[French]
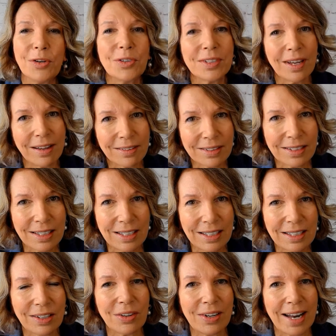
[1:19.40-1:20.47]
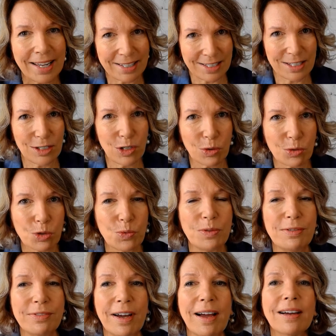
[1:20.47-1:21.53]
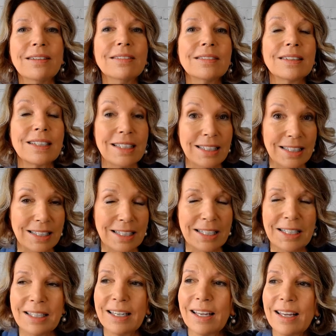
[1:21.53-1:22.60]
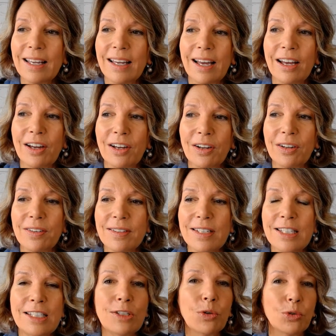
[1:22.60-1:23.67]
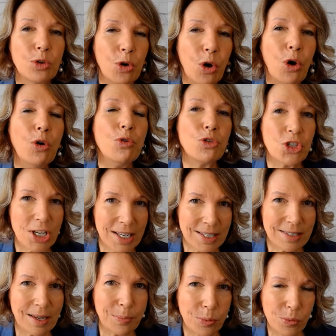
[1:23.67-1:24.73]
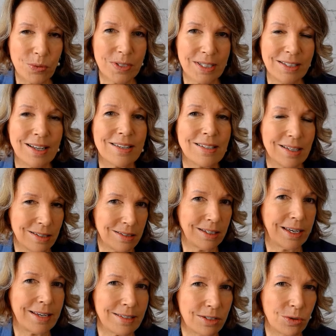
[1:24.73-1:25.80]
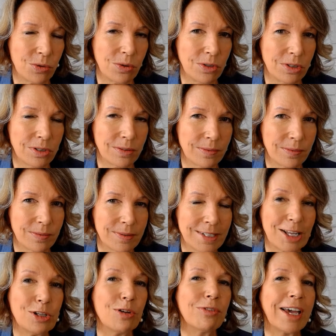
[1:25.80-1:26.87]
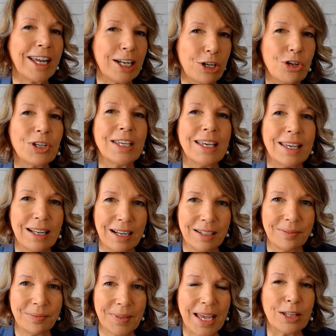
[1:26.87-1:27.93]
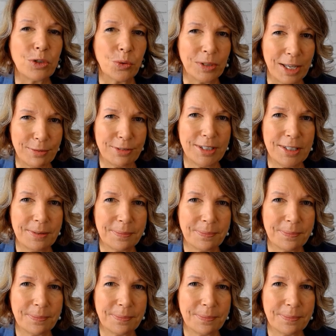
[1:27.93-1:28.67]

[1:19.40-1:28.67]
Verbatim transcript: tentez la question suivante qui est euh, si on a un geste à poser dans cette direction-là, ça devrait être lequel, à ton avis?